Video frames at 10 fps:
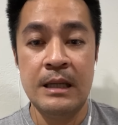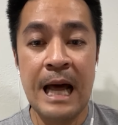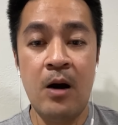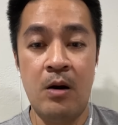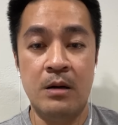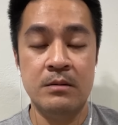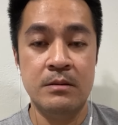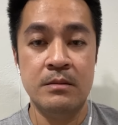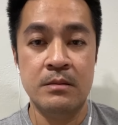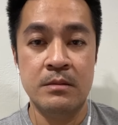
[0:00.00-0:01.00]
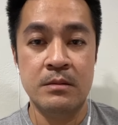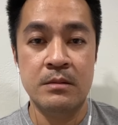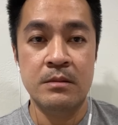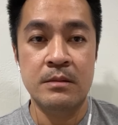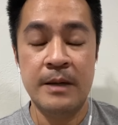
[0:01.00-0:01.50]
ลาออก
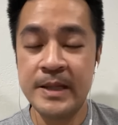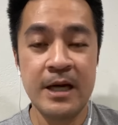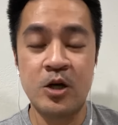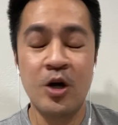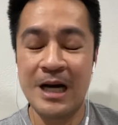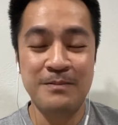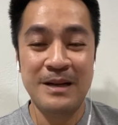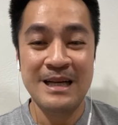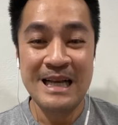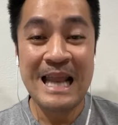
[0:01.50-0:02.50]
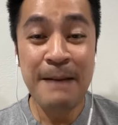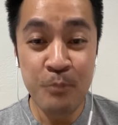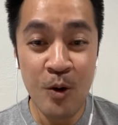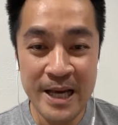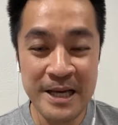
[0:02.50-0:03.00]
ไม่ใช่ขอโทษครับลา
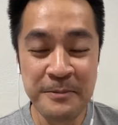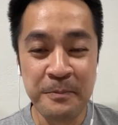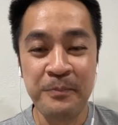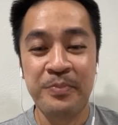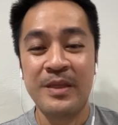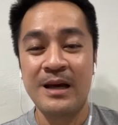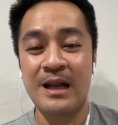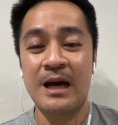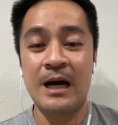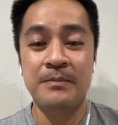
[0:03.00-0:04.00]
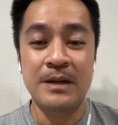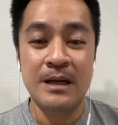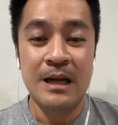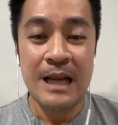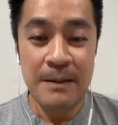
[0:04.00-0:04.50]
ป่วยนะครับ
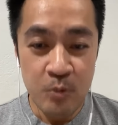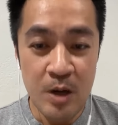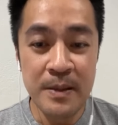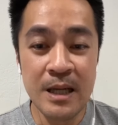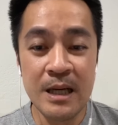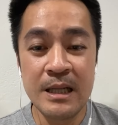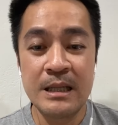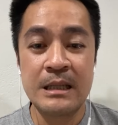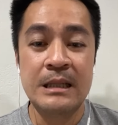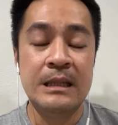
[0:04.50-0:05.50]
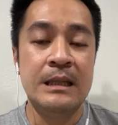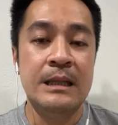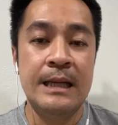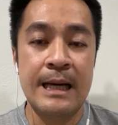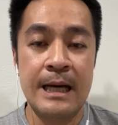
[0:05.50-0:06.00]
ลาป่วยไปเลย
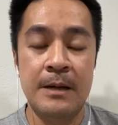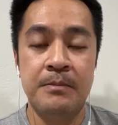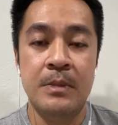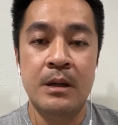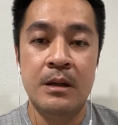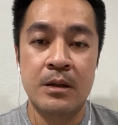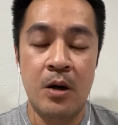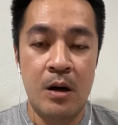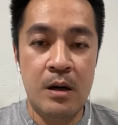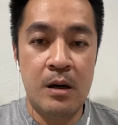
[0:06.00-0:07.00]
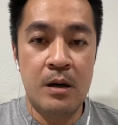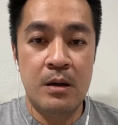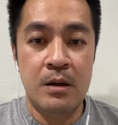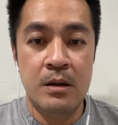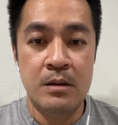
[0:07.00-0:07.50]
นะครับก็
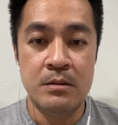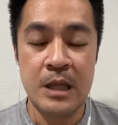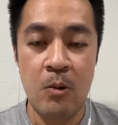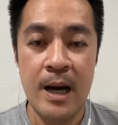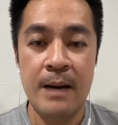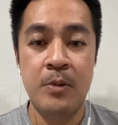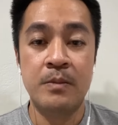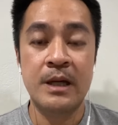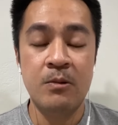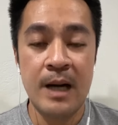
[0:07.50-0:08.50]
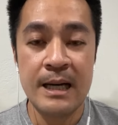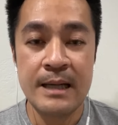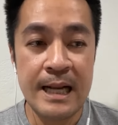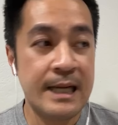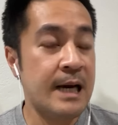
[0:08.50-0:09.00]
แต่ว่าผมคิดว่า
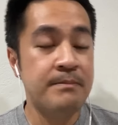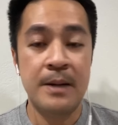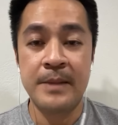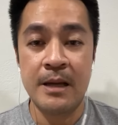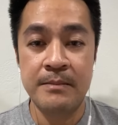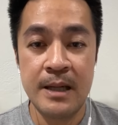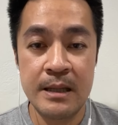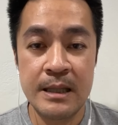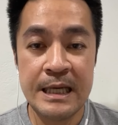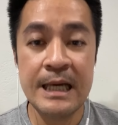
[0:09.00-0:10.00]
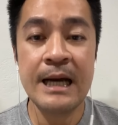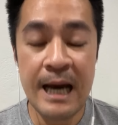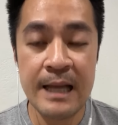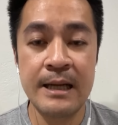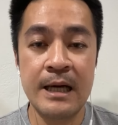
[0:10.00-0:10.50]
การกระทำแบบนั้นมันขี้ข
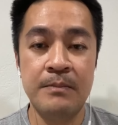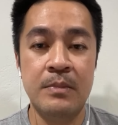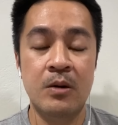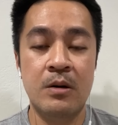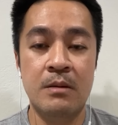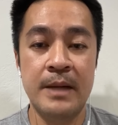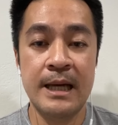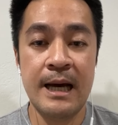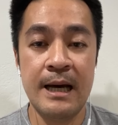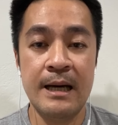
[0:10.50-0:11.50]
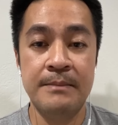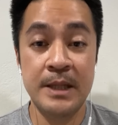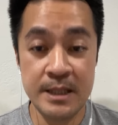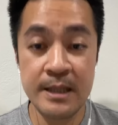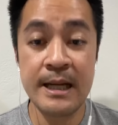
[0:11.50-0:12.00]
ลาดนะครับแล้วก็ไม่กล้าเผ
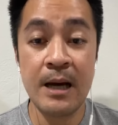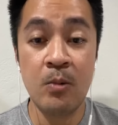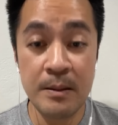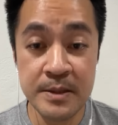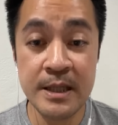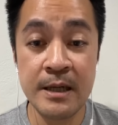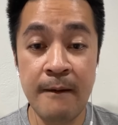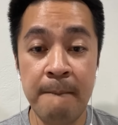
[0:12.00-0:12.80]
ชิญหน้าความจริง